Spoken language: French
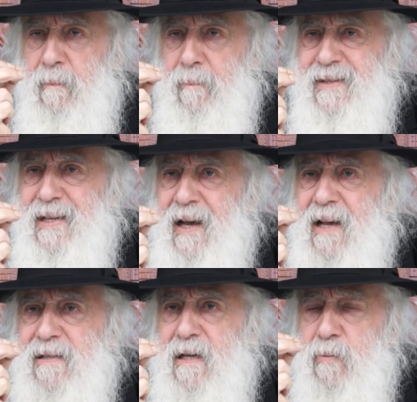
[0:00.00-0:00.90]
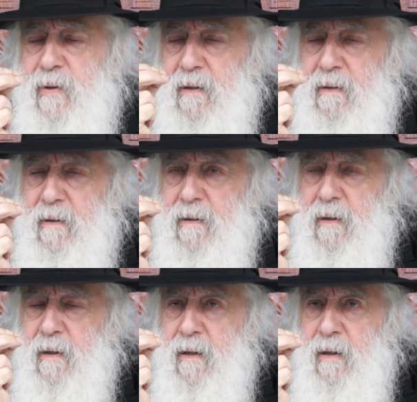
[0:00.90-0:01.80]
Parce que c'est grâce à lui
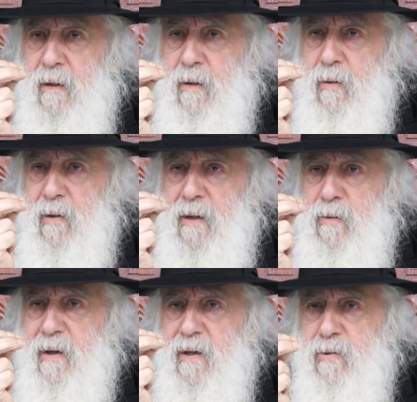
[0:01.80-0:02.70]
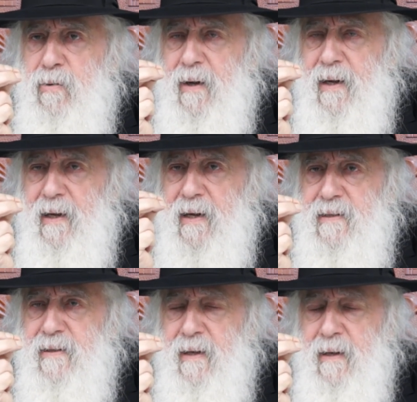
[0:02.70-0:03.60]
que la nourriture, elle est
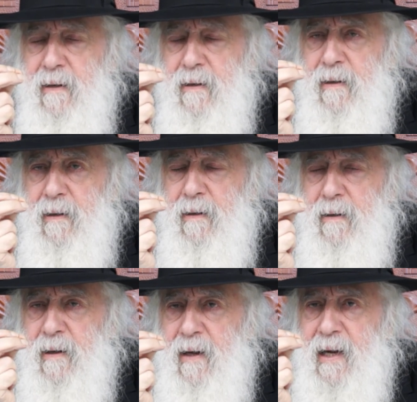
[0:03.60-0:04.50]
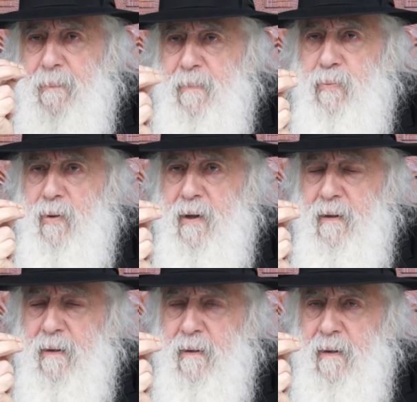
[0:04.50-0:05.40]
restée, elle n'a pas pourri.
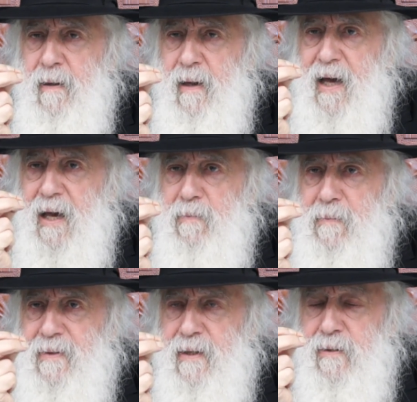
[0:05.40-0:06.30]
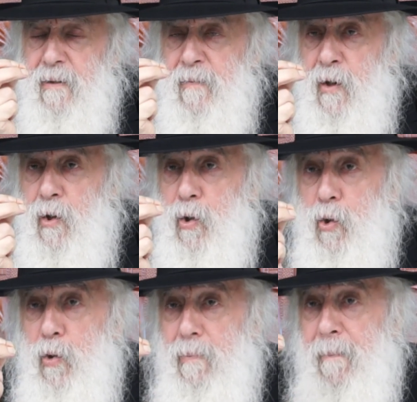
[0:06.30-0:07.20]
Ramem, me disent
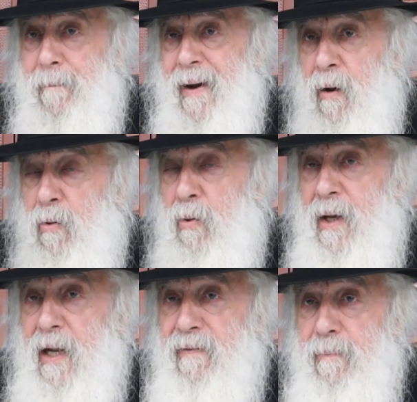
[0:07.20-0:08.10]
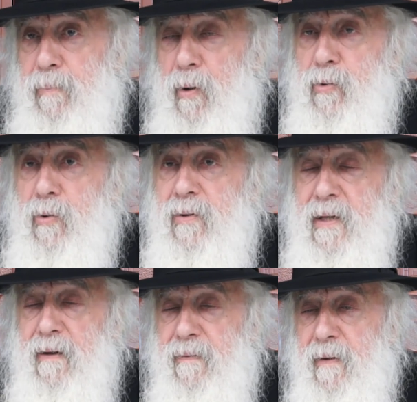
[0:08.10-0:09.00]
que même Paro, il avait peur de
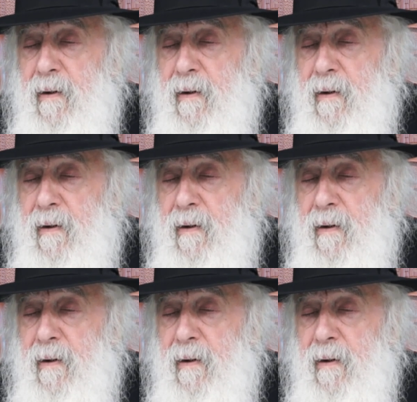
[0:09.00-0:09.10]
Youssef.